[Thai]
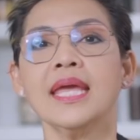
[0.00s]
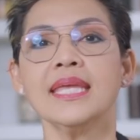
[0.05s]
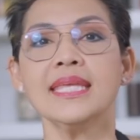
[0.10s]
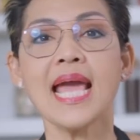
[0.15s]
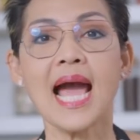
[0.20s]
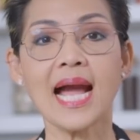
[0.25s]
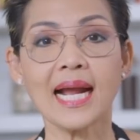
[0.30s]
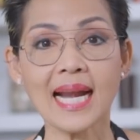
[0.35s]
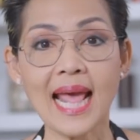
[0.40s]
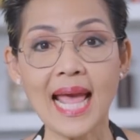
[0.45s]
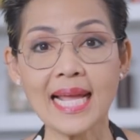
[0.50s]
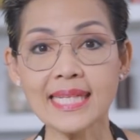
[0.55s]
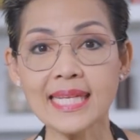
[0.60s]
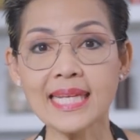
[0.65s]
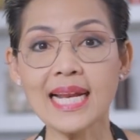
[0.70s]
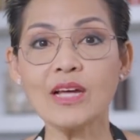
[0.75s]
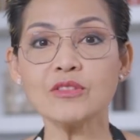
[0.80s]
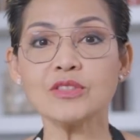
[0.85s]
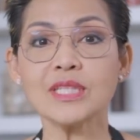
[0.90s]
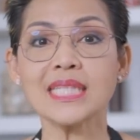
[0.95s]
อย่างแรกที่
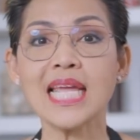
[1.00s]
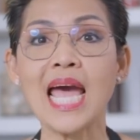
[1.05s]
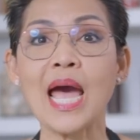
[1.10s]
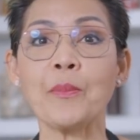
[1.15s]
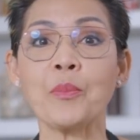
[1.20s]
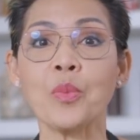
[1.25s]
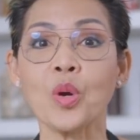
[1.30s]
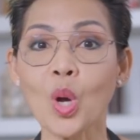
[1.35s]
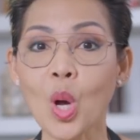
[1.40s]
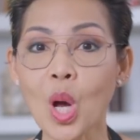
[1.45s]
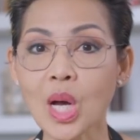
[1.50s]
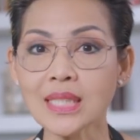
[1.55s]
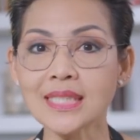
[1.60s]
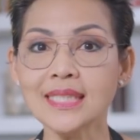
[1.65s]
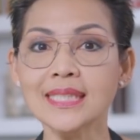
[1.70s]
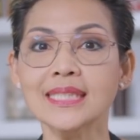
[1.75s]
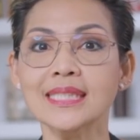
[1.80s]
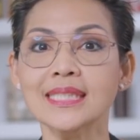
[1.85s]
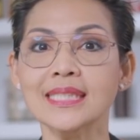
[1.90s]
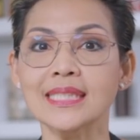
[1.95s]
เราจะทำก็
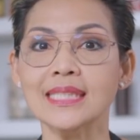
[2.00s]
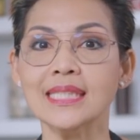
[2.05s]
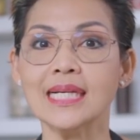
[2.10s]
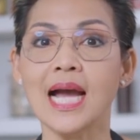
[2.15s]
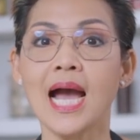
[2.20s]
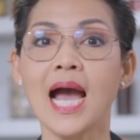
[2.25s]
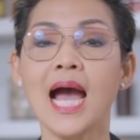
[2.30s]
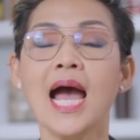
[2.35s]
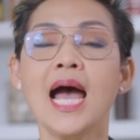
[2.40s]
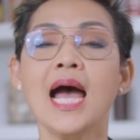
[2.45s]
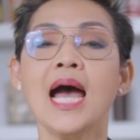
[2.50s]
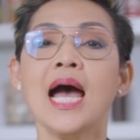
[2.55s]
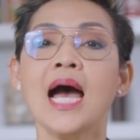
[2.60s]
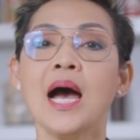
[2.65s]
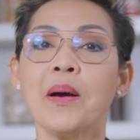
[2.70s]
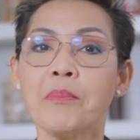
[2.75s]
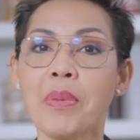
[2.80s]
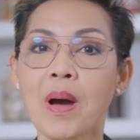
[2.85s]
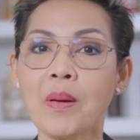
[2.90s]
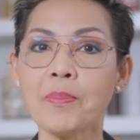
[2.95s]
คือ
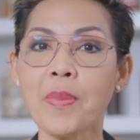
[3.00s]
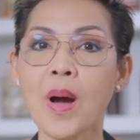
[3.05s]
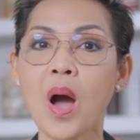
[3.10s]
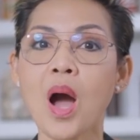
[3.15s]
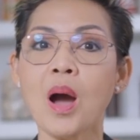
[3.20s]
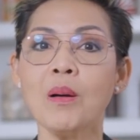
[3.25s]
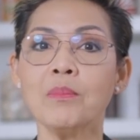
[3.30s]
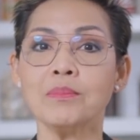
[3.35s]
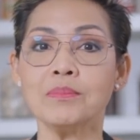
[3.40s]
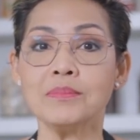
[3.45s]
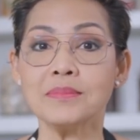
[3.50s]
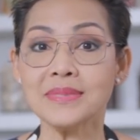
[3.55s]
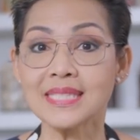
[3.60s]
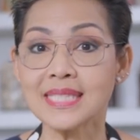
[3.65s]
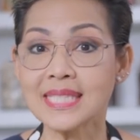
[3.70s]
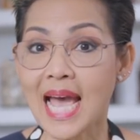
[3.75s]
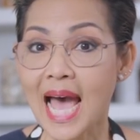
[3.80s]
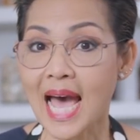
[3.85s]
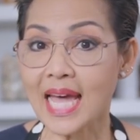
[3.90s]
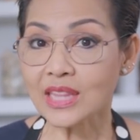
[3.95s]
ป้าป้อม
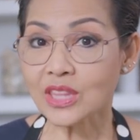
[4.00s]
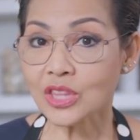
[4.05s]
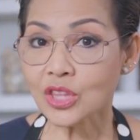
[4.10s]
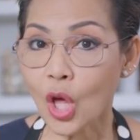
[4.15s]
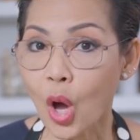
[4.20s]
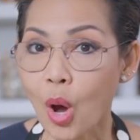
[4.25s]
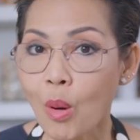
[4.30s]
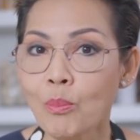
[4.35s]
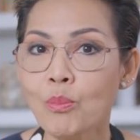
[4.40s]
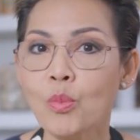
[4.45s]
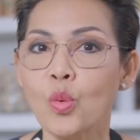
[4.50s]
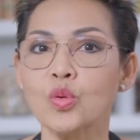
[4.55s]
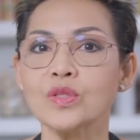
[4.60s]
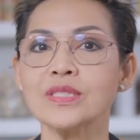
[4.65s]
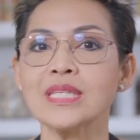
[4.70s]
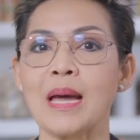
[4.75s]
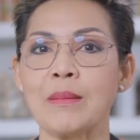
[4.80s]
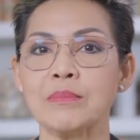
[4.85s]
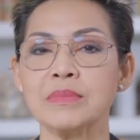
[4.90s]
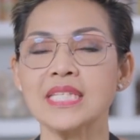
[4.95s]
จะต้มหมู
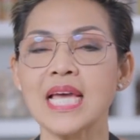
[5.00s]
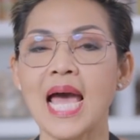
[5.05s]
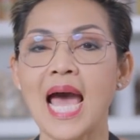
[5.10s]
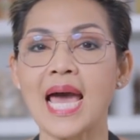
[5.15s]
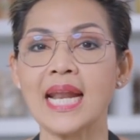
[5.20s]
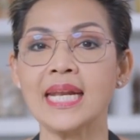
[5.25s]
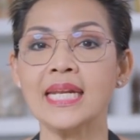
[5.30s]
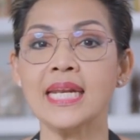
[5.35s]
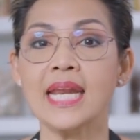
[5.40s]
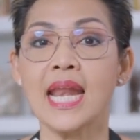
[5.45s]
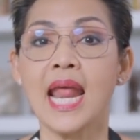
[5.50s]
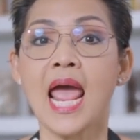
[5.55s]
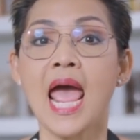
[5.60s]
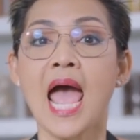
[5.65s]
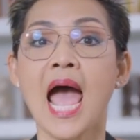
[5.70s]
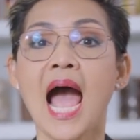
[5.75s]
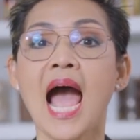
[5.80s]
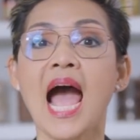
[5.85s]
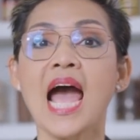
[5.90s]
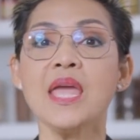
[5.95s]
สามชั้น
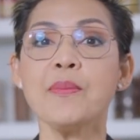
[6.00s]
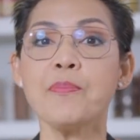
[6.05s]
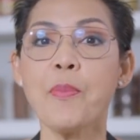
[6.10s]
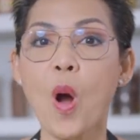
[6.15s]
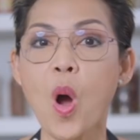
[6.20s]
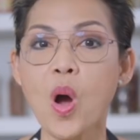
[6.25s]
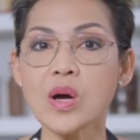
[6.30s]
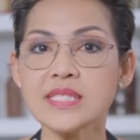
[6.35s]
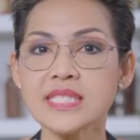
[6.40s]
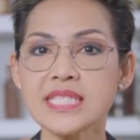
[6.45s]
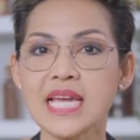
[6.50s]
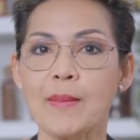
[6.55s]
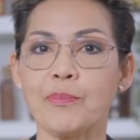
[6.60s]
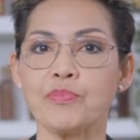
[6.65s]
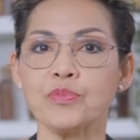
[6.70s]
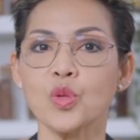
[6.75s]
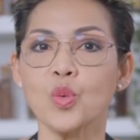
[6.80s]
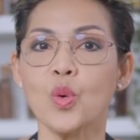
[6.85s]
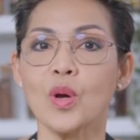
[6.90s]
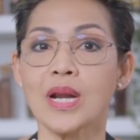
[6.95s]
ให้พอจับ
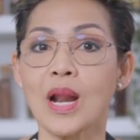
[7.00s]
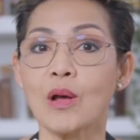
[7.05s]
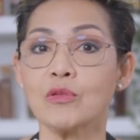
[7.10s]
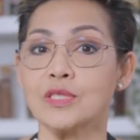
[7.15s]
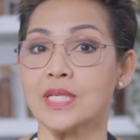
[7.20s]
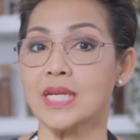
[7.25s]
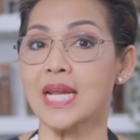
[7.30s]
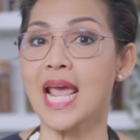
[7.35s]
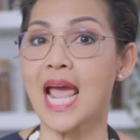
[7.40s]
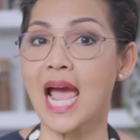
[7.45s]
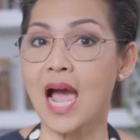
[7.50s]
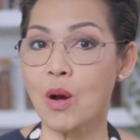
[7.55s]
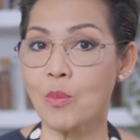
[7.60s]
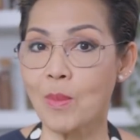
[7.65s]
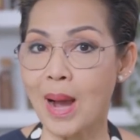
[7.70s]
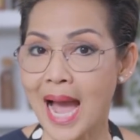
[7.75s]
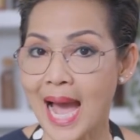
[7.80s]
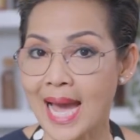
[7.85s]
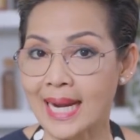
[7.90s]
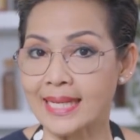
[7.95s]
ตัวเราจะได้เอา
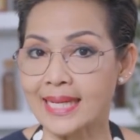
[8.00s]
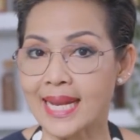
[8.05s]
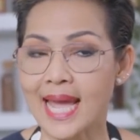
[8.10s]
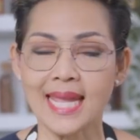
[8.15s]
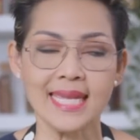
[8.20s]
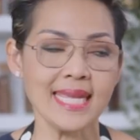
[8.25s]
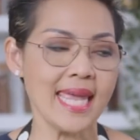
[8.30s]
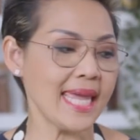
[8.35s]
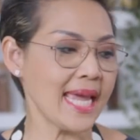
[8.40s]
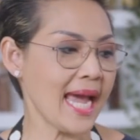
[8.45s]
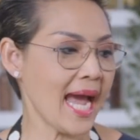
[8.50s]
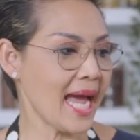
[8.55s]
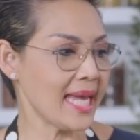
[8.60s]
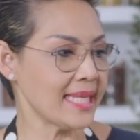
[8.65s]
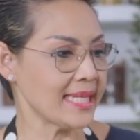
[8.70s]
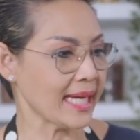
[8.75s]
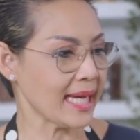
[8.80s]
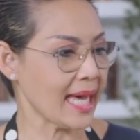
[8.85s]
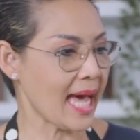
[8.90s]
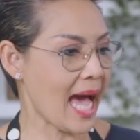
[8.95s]
มาหั่นได้ง่าย
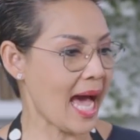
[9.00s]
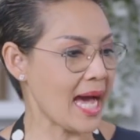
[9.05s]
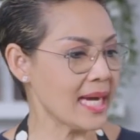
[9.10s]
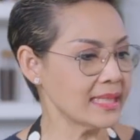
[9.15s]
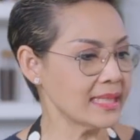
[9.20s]
ๆนะคะ